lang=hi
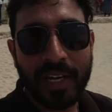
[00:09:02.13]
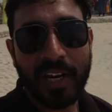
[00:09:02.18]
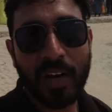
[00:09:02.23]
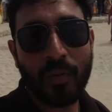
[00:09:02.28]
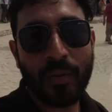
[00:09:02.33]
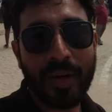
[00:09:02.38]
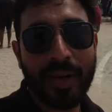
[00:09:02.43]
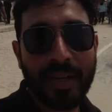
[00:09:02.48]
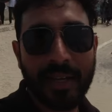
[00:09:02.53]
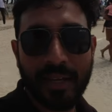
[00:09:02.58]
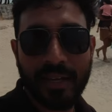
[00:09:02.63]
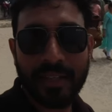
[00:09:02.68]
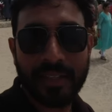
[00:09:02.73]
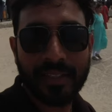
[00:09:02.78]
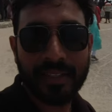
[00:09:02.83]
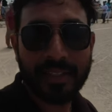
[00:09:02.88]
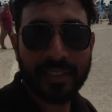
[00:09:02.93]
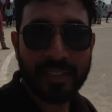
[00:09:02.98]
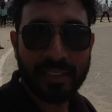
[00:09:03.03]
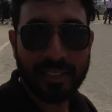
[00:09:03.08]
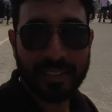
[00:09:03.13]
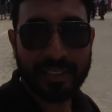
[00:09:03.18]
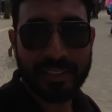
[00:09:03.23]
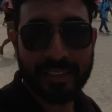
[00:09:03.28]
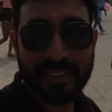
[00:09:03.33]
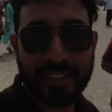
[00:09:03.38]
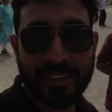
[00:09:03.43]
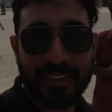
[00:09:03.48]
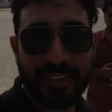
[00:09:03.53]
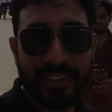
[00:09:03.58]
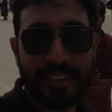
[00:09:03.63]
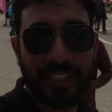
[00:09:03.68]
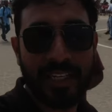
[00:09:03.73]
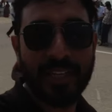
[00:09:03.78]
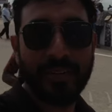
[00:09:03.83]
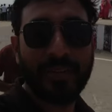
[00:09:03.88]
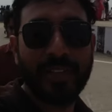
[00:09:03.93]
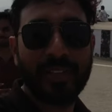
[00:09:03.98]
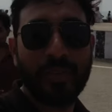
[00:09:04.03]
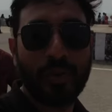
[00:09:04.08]
लगा हुआ है
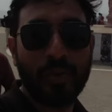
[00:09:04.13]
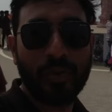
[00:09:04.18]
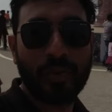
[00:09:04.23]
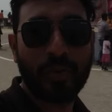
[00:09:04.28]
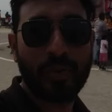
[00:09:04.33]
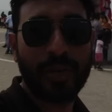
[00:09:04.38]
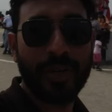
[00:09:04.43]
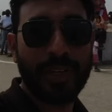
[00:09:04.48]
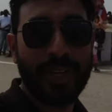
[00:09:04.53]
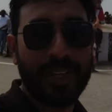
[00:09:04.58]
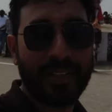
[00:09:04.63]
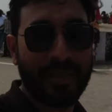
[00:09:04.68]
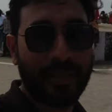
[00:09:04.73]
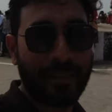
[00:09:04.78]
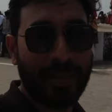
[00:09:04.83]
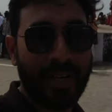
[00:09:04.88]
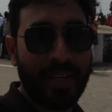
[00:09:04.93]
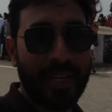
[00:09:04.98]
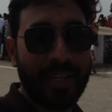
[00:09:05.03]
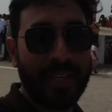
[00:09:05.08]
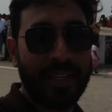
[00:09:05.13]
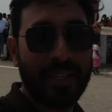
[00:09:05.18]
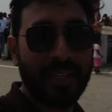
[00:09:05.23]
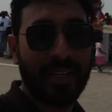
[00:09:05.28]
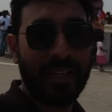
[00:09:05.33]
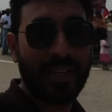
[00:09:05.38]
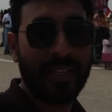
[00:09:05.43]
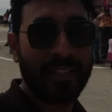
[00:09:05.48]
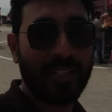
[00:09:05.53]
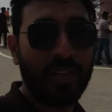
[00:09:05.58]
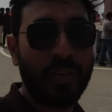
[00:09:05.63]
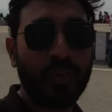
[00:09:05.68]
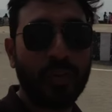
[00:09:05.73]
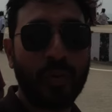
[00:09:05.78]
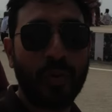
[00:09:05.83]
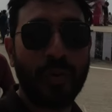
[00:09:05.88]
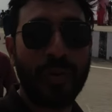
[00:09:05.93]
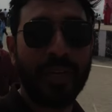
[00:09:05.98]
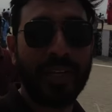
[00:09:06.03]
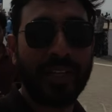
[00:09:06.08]
ये भी धनुष खोड़ी का एक सिंबल है धनुष
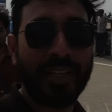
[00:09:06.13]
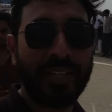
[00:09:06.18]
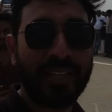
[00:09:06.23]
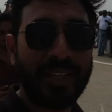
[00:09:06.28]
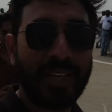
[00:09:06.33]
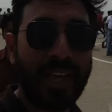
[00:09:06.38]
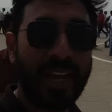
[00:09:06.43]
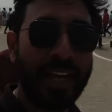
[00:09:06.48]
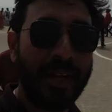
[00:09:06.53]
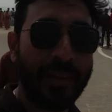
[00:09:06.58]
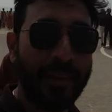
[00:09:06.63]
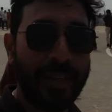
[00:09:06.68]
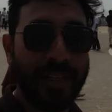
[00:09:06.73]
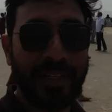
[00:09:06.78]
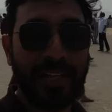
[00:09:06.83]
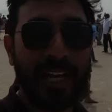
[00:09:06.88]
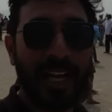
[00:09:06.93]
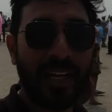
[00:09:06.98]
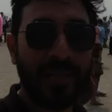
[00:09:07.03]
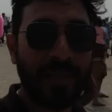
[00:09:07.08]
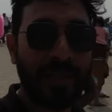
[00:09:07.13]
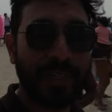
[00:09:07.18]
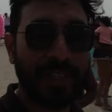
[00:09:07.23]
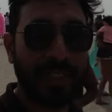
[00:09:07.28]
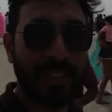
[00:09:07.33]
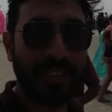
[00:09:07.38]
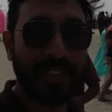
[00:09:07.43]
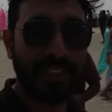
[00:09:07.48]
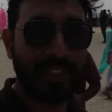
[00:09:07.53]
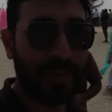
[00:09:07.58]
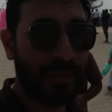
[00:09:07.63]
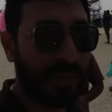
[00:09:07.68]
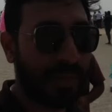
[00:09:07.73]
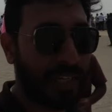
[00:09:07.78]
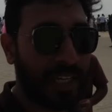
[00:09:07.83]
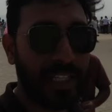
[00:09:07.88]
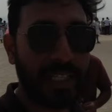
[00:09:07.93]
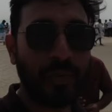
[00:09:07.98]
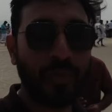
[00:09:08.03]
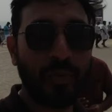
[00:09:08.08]
खोड़ी के जस्ट एंड में जहाँ पे ज़मीन
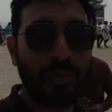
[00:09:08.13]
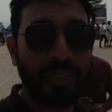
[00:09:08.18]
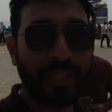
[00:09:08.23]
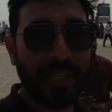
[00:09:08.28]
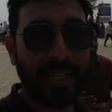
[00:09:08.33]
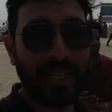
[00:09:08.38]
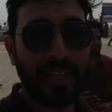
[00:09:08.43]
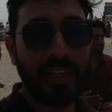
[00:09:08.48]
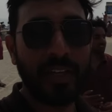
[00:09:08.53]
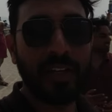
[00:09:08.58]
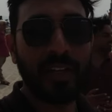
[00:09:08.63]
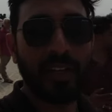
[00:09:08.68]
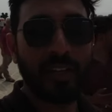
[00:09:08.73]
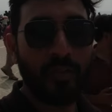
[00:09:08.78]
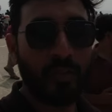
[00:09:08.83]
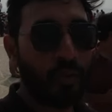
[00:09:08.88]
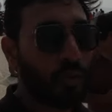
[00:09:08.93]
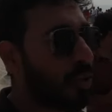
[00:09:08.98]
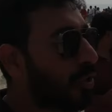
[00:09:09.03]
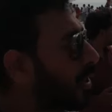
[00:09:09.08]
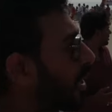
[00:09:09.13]
ख़त्म होती है उस